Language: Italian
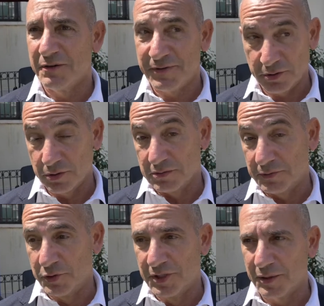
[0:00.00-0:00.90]
fatto,
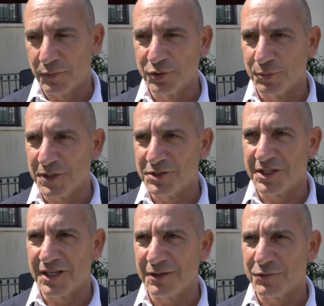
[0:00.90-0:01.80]
devo dire, molto
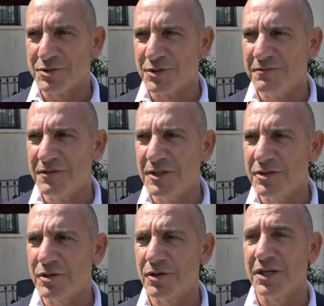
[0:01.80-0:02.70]
piacere questo
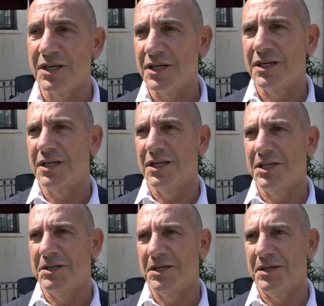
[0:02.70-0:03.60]
invito
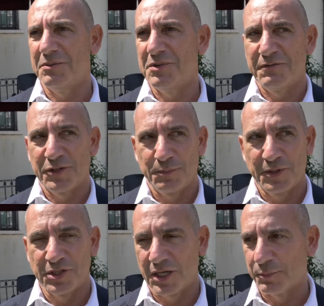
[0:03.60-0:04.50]
e mi ha fatto
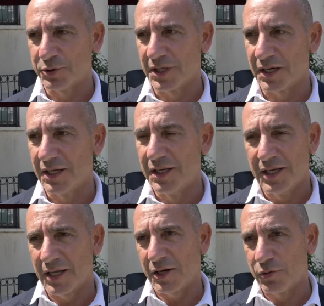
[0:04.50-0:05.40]
piacere poter
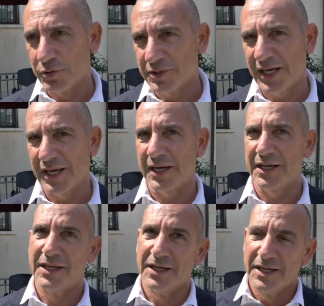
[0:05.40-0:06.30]

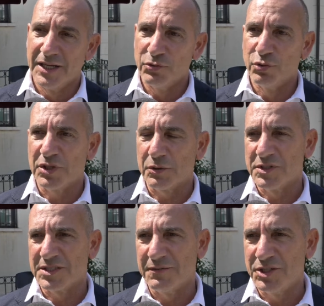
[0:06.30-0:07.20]
raccontare tutta
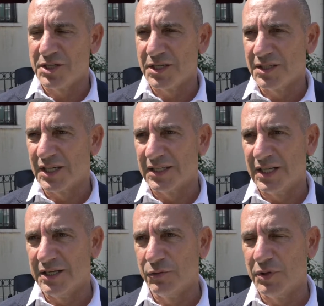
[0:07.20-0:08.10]
questa vicenda
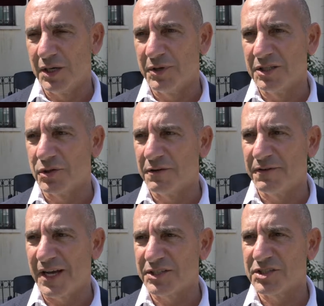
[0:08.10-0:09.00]
dell'inquinamento da
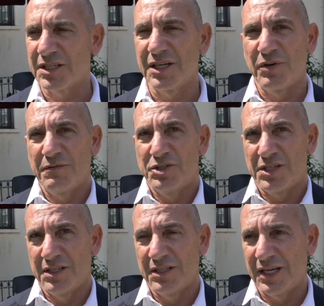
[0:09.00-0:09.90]
FAS, che è una
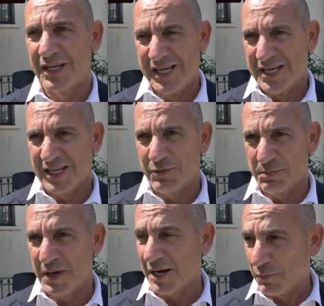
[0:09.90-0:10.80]
vicenda che
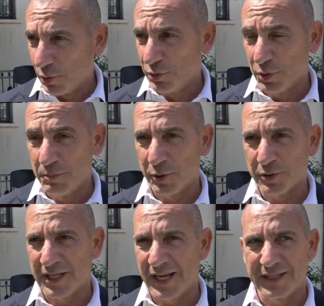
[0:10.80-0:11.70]
mi pare molto
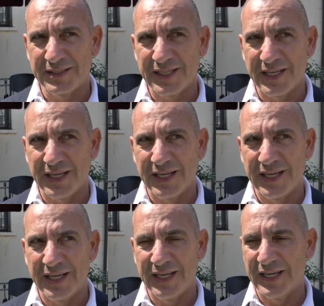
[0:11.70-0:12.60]
importante
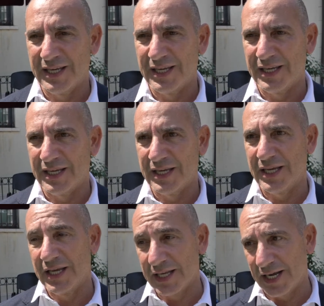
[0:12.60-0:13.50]
e,
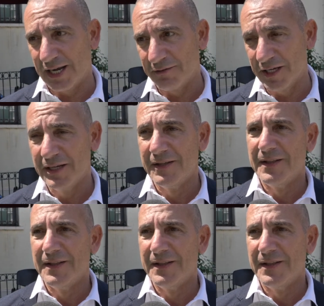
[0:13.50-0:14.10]
e, e grave